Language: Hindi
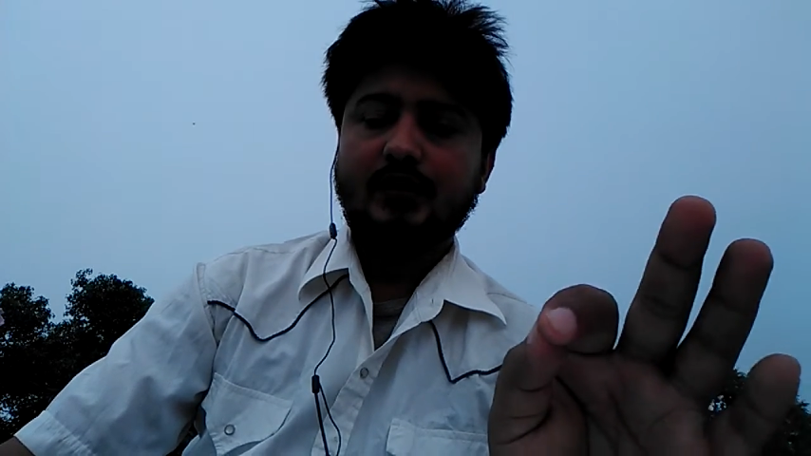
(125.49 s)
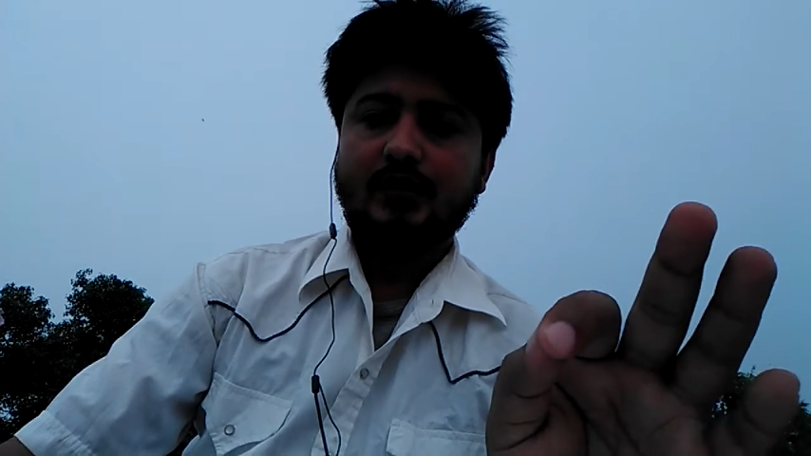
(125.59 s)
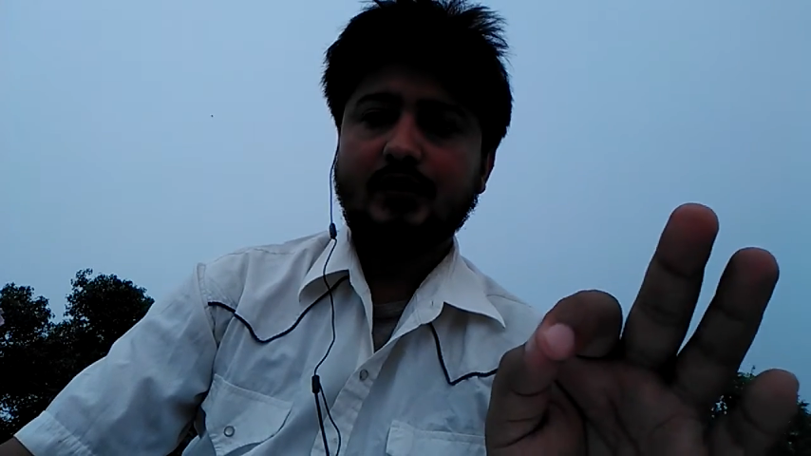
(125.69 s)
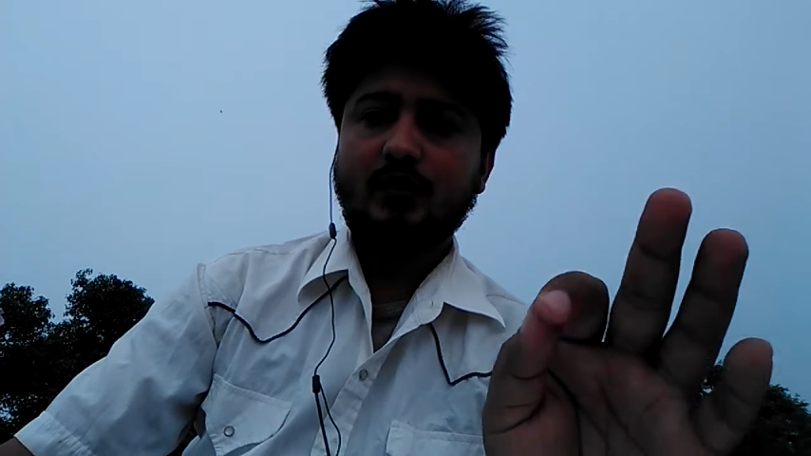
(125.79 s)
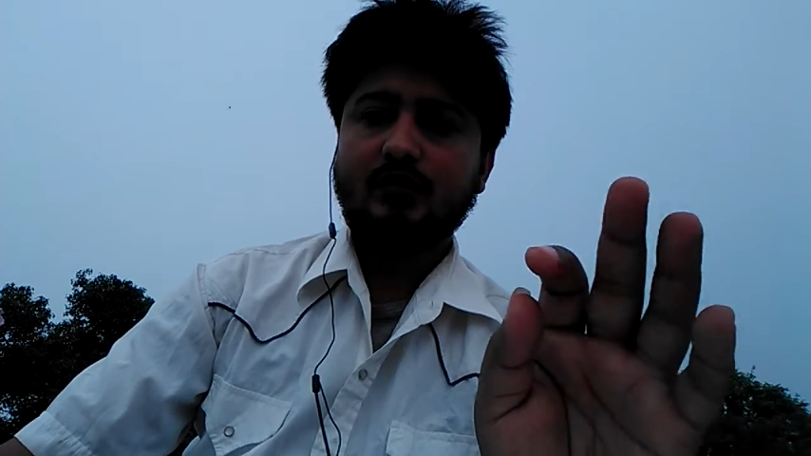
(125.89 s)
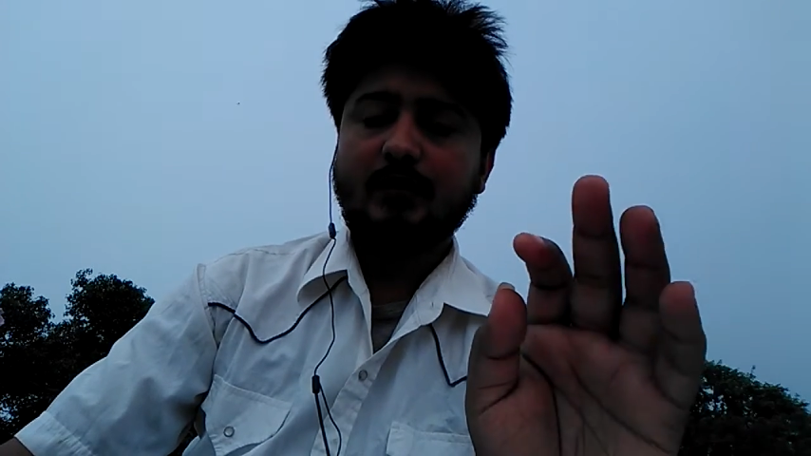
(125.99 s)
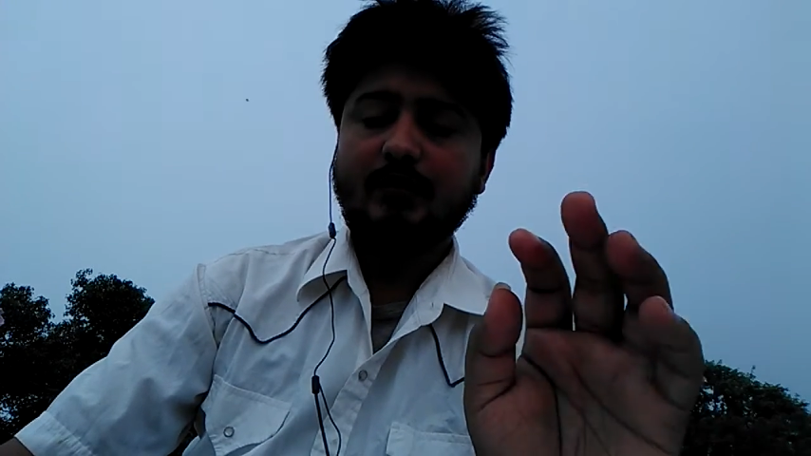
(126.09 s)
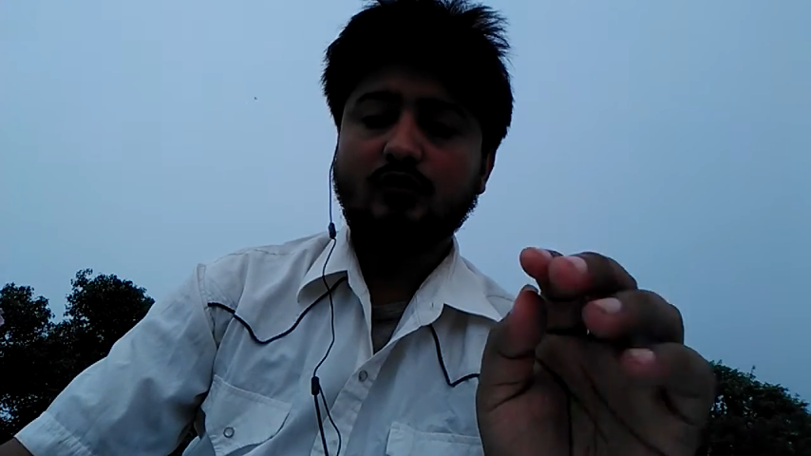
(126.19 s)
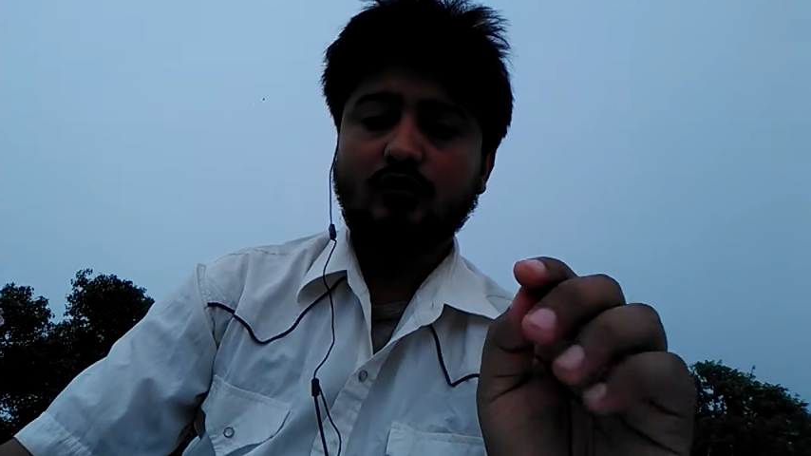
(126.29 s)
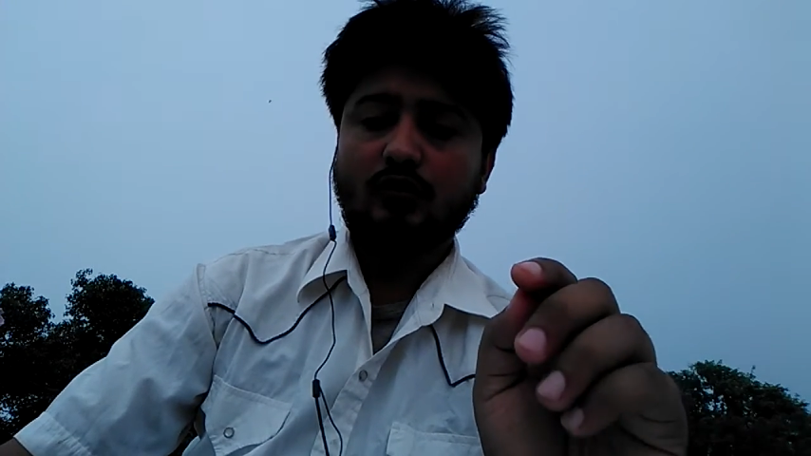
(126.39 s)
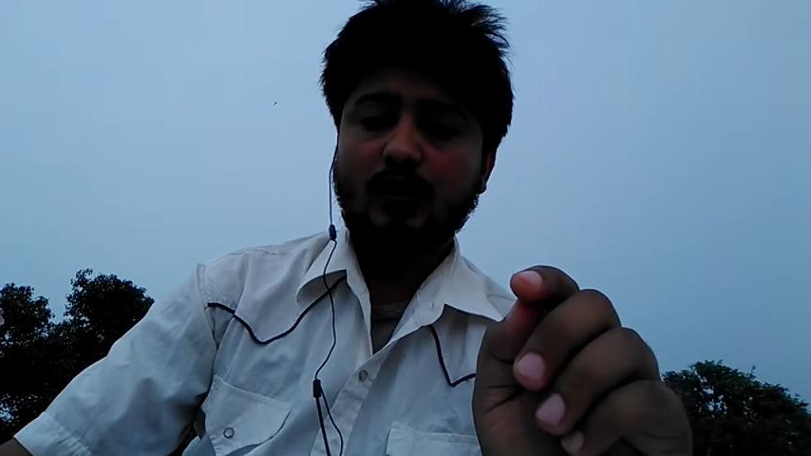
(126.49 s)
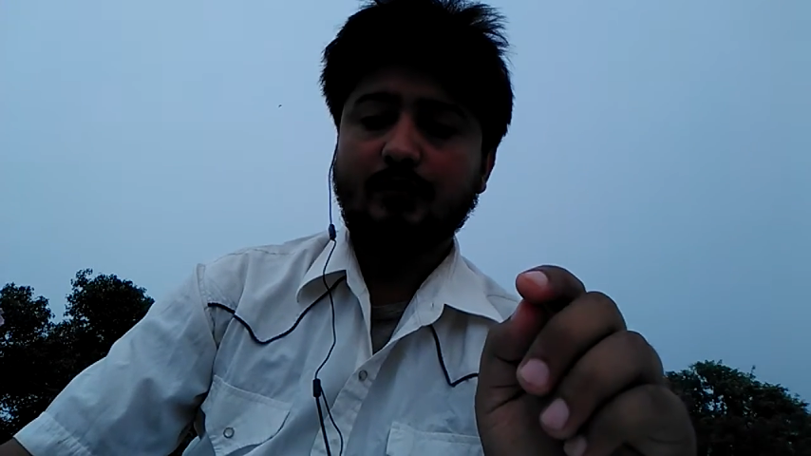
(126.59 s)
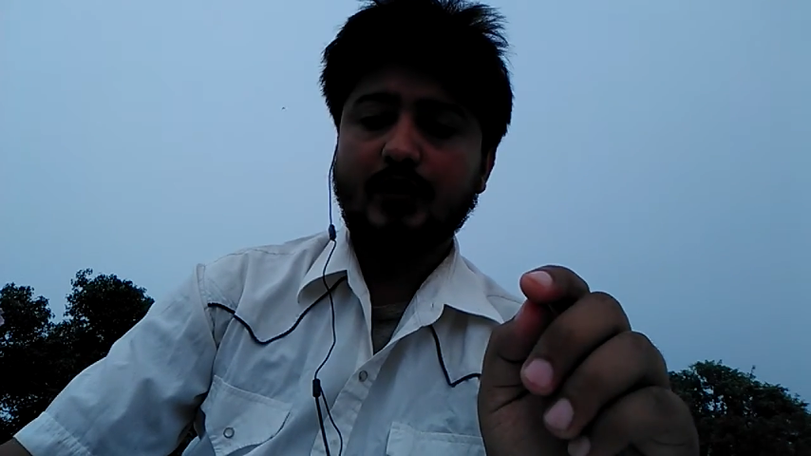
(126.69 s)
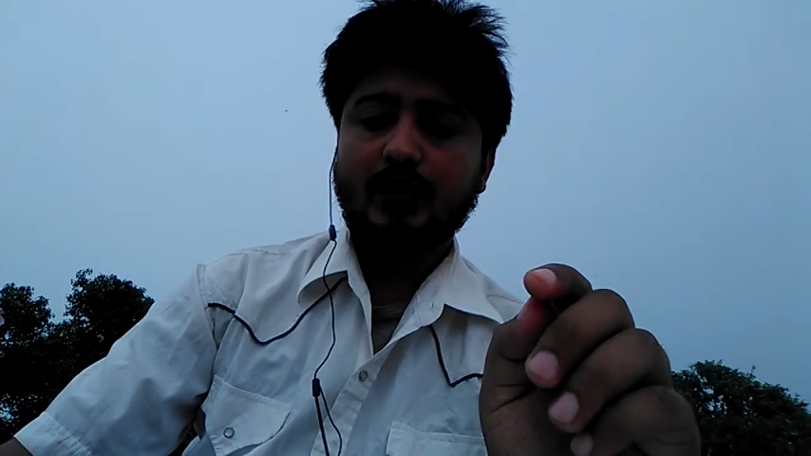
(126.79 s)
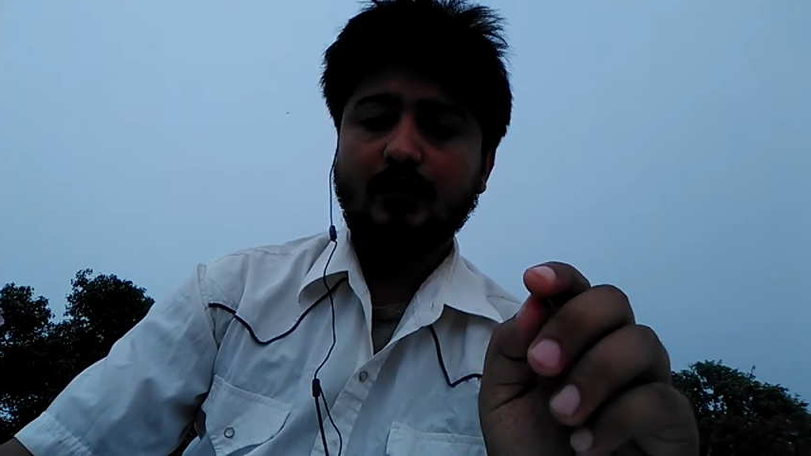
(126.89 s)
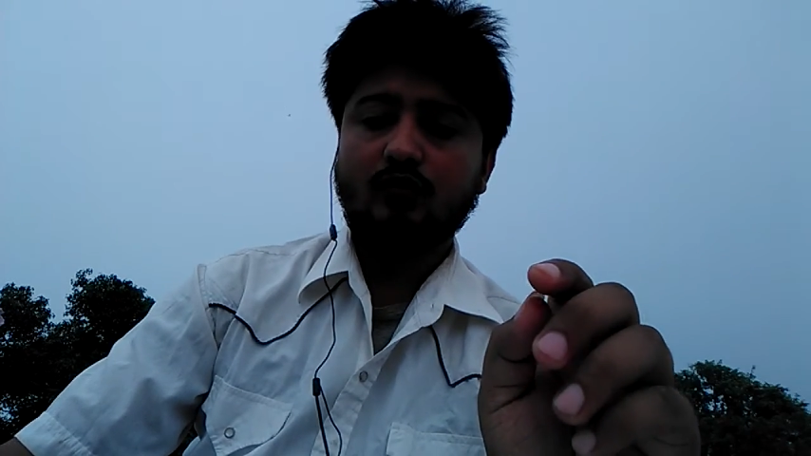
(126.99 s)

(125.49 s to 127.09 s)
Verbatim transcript: ठीक है उसके बाद जो चौथा पॉइंट है